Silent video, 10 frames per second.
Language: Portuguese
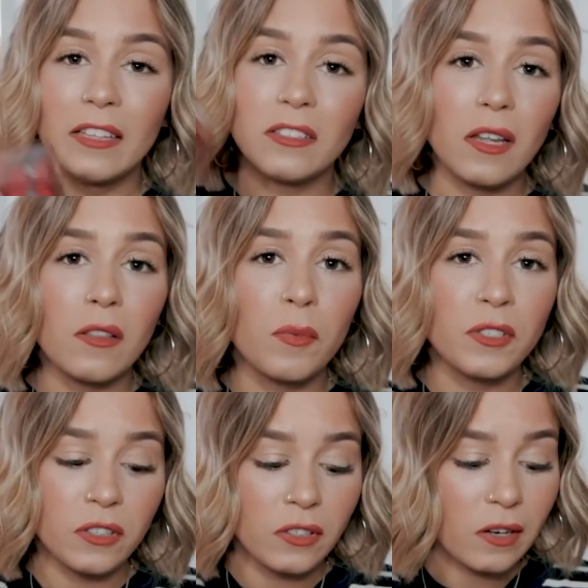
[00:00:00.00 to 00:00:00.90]
Entretanto,
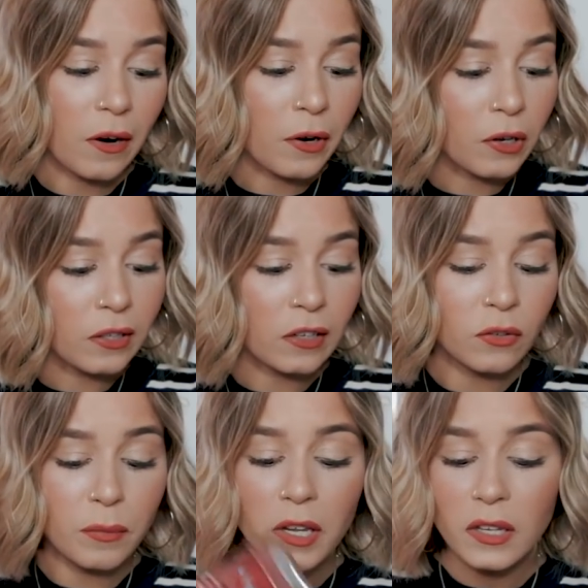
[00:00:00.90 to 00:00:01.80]
depois eles entraram em
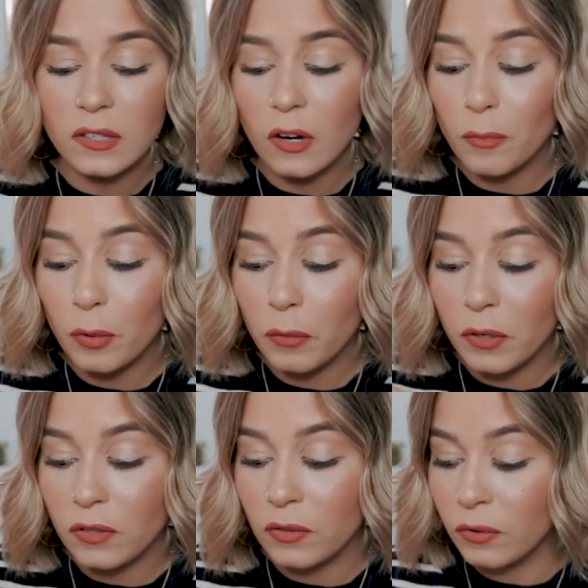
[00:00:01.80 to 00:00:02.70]
contato comigo e sem
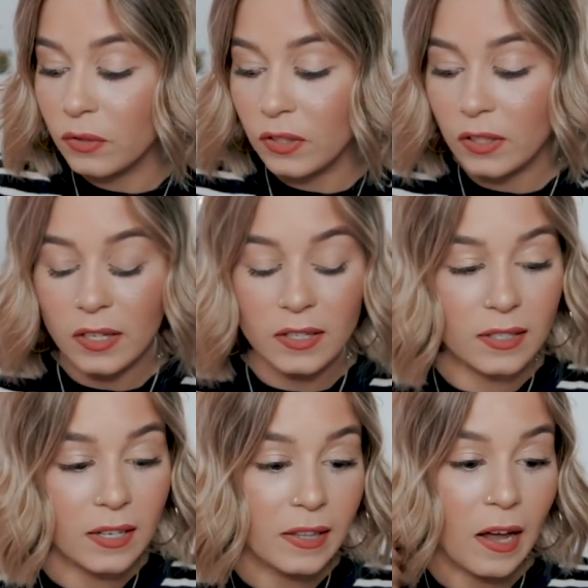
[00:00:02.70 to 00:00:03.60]
compromisso decidi
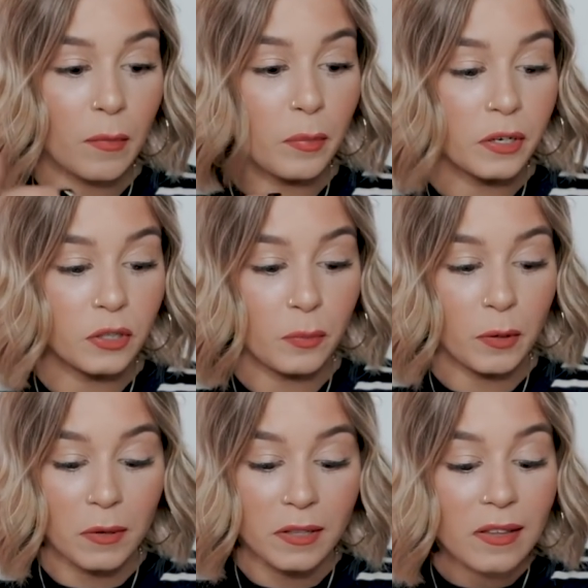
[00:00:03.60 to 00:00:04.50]
aceitar para
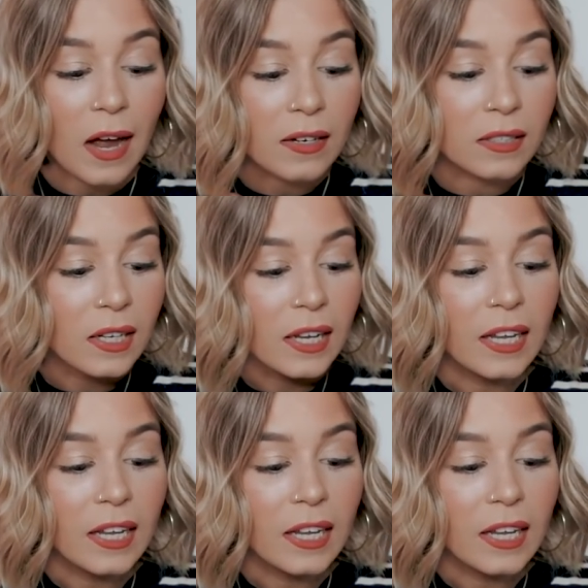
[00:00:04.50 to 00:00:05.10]
experimentar